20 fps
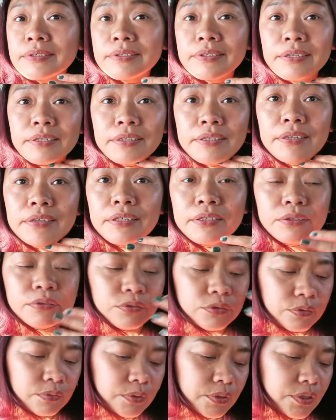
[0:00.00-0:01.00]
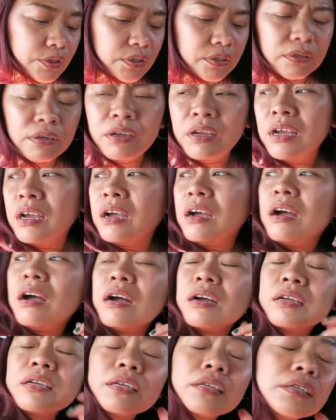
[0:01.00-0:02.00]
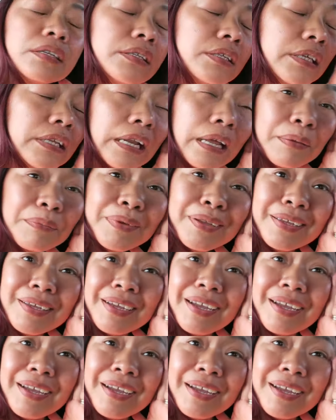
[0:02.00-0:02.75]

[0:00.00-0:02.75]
Nintendo Switch. Ang init. Grabe